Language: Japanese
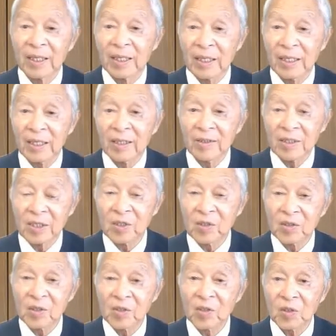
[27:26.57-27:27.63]
で
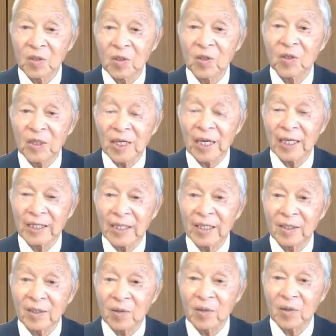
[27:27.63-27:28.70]
通常の階
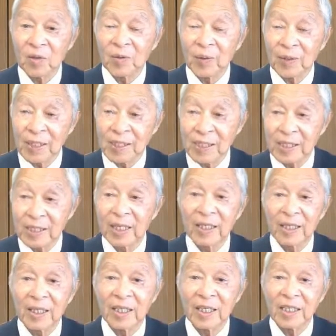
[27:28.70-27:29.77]
段というのはです
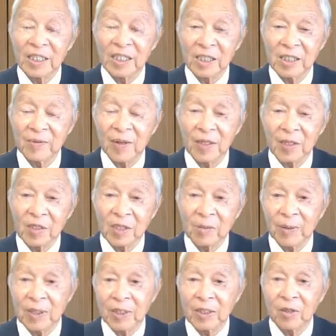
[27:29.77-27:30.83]
ね、えー、いわゆる
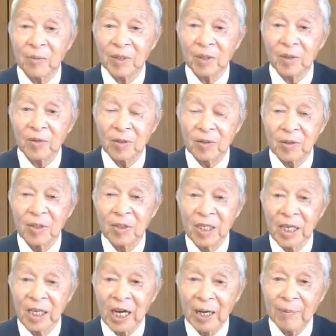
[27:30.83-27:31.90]
滑り止めという
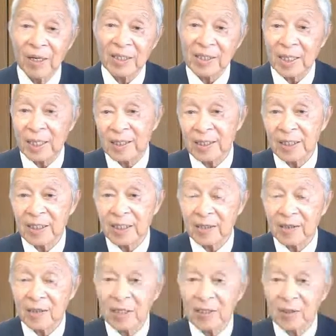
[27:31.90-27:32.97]
幅3
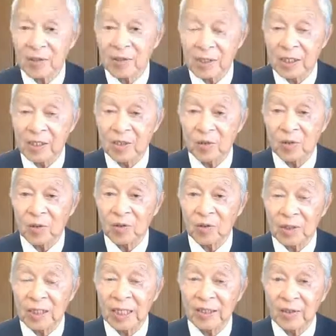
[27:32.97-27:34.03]
センチぐらいのですねちょっ
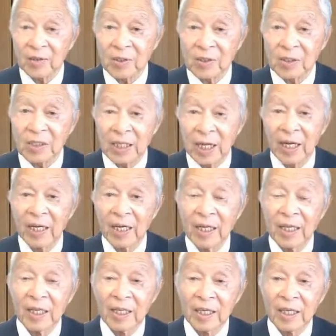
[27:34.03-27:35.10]
と段のついた、
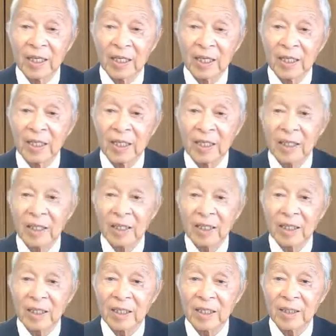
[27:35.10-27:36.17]

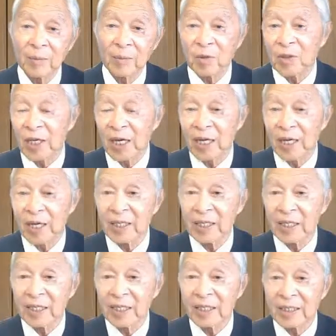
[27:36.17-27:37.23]
えー、ものが、
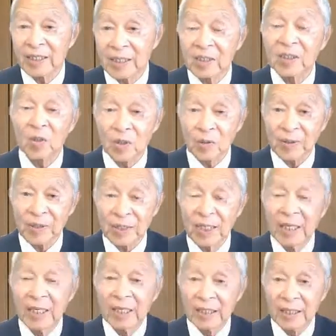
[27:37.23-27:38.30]
えついております。
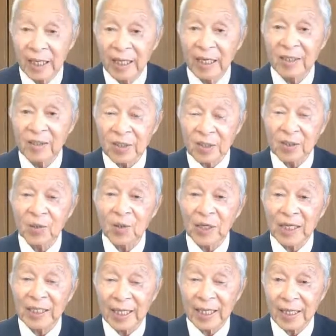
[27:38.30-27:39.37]
で靴
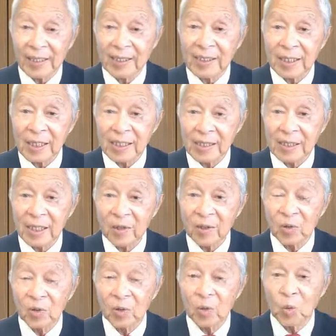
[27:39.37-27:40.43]
を必ずですね
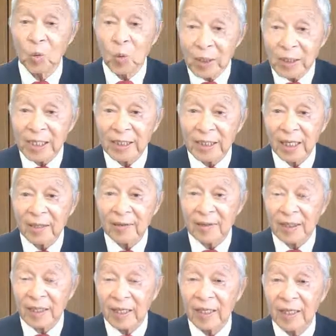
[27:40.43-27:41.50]
この上じゃな
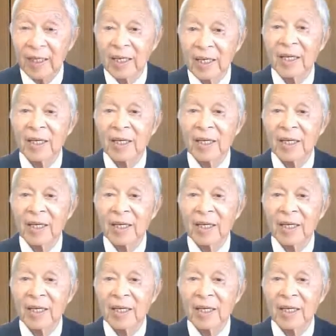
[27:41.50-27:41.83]
くて